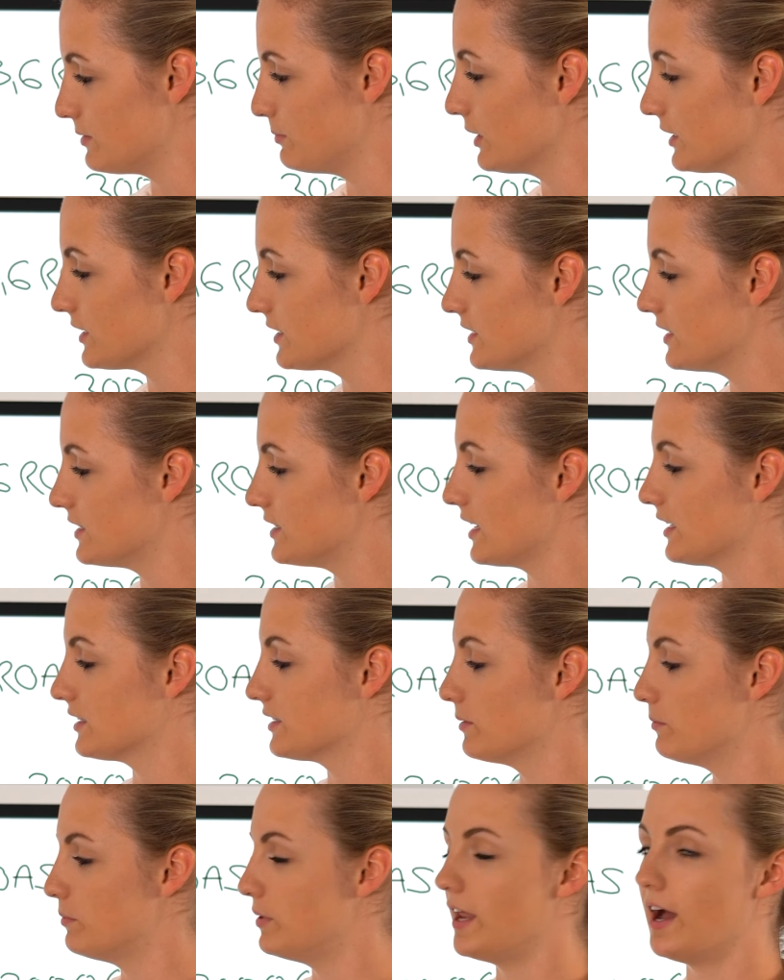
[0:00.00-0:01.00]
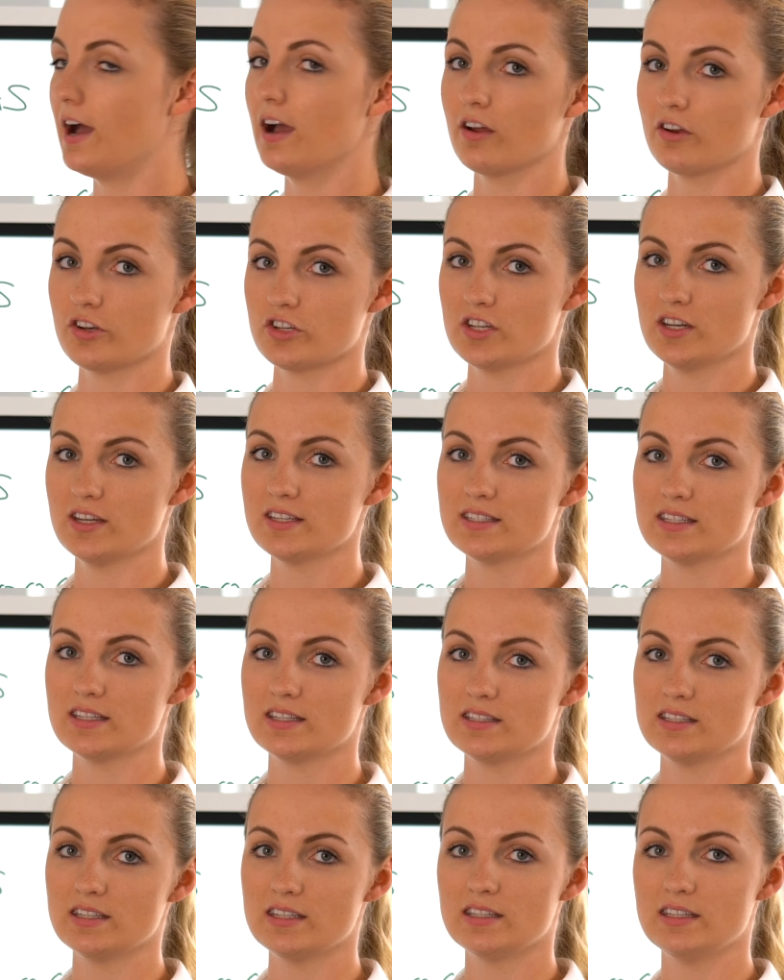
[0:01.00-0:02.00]
Ich mache das jetzt exemplarisch, ne? das ist
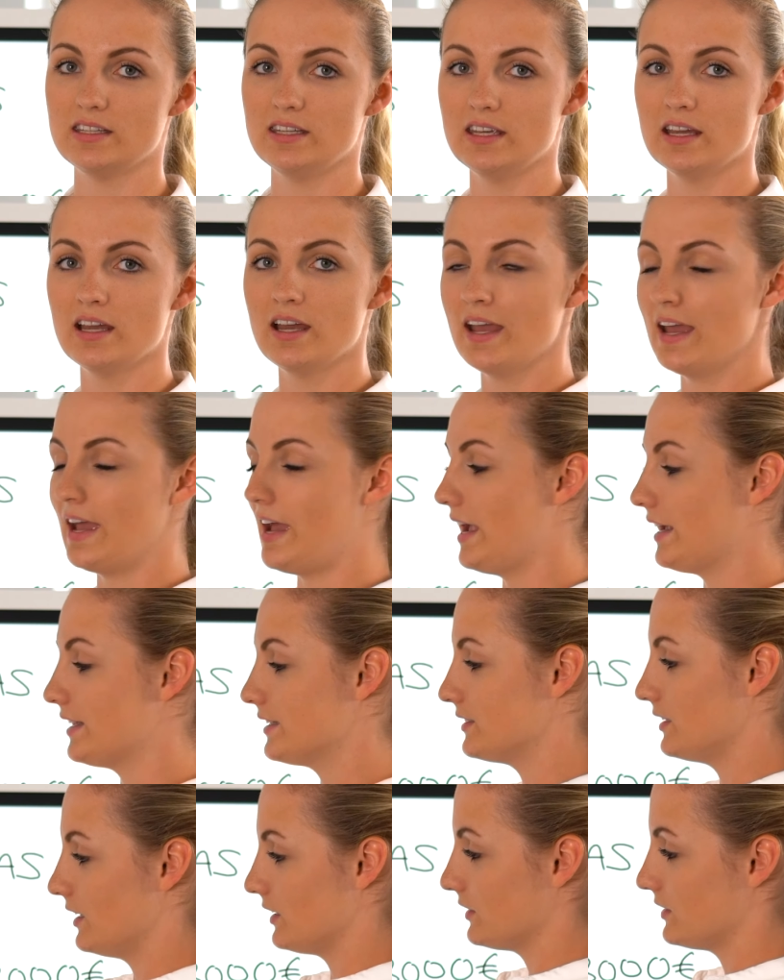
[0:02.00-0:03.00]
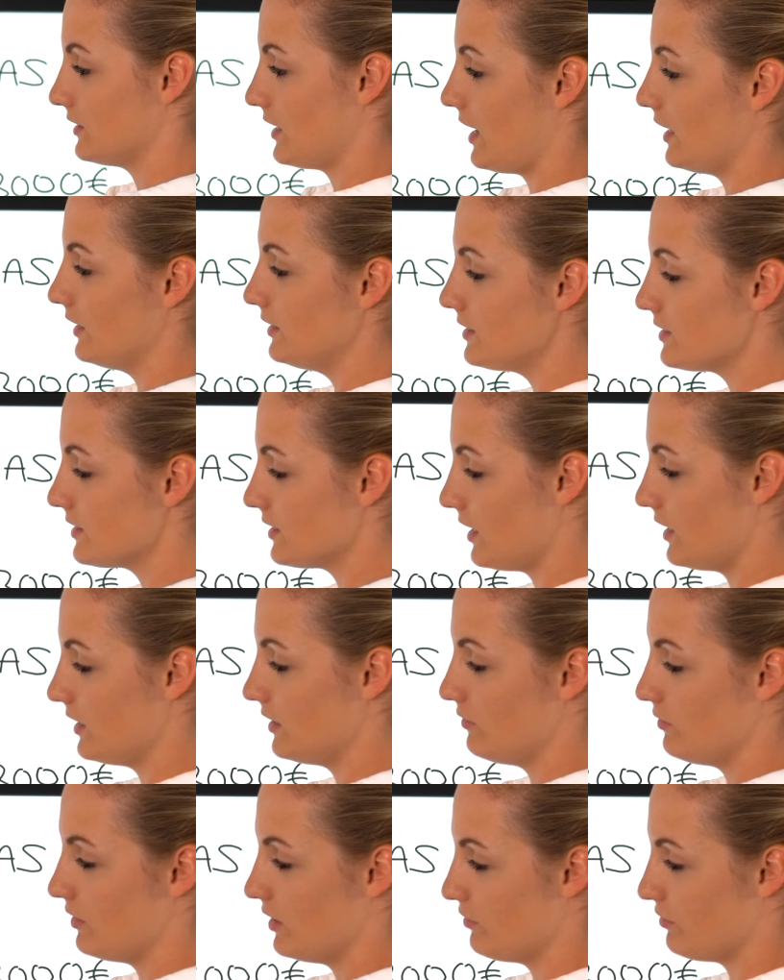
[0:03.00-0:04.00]
jetzt nicht die exakte Anzahl,
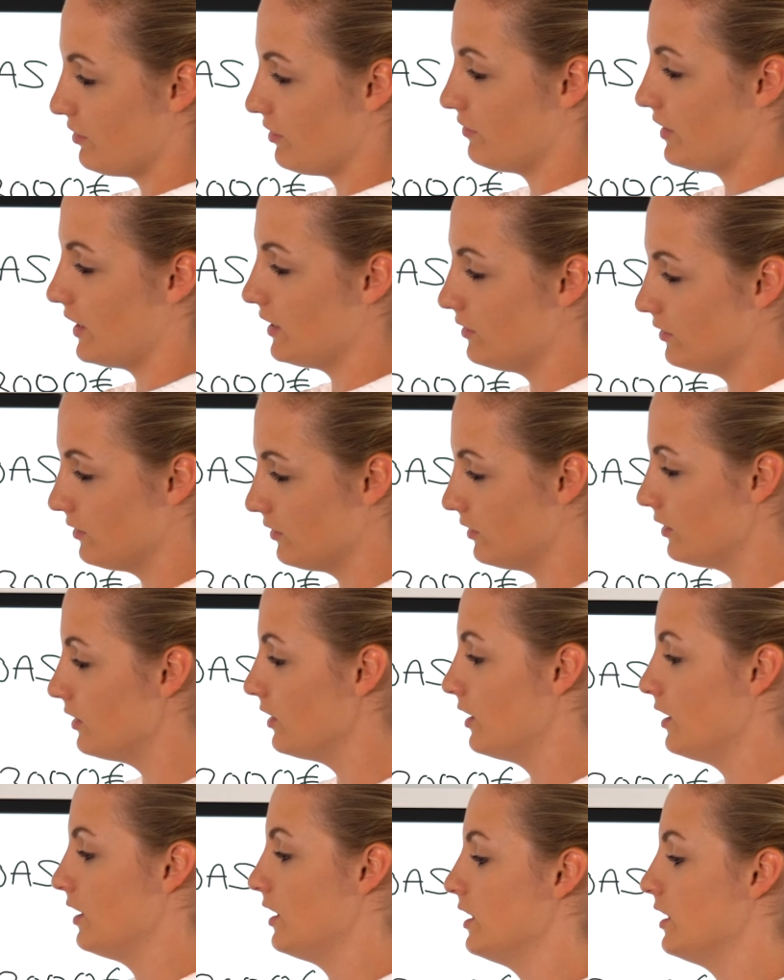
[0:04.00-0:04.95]
die wir hier verwenden,